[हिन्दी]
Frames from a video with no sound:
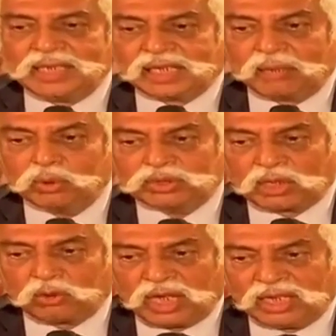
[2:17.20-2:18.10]
ये
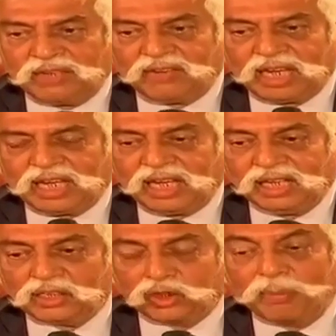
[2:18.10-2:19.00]
कबूतर उड़ाने वाला
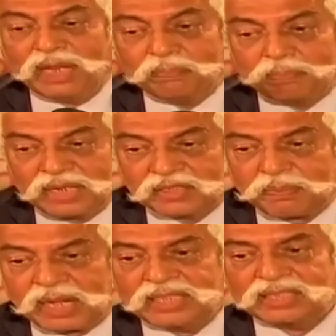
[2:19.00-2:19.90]
नोबेल पीस
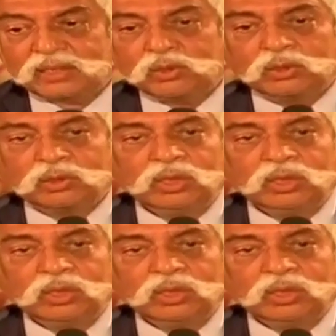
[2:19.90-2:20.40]
प्राइज को